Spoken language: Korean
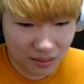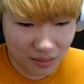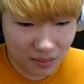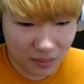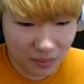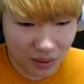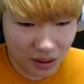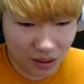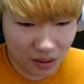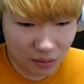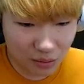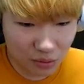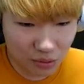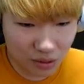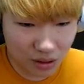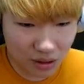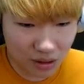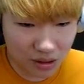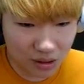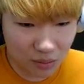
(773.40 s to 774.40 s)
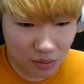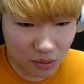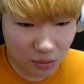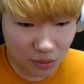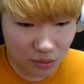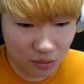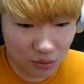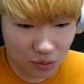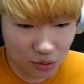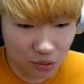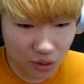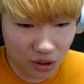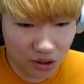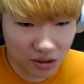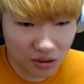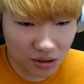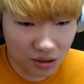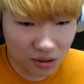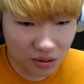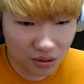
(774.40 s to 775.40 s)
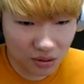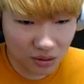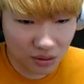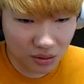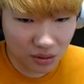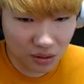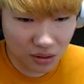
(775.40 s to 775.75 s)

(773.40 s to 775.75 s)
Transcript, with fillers: 빵하고 우유랑 같이 먹으면 꿀맛인데 이거?